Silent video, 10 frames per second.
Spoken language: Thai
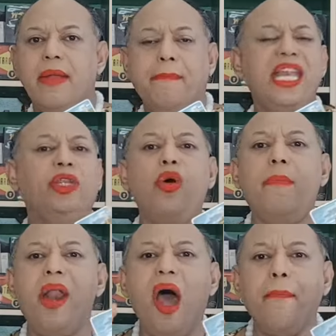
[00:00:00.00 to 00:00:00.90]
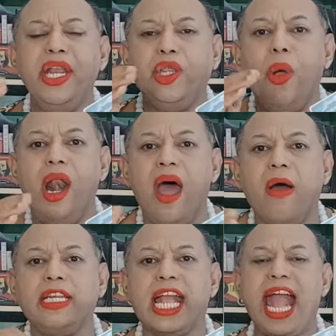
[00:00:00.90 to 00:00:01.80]
เป็นตัวบล็อกเป็นตัวล็อก
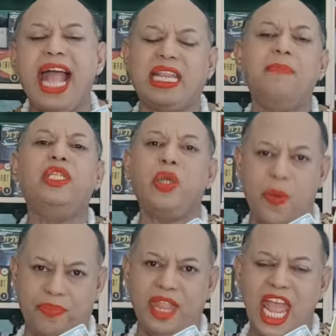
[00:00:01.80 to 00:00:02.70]
นะคะท่านผู้ชม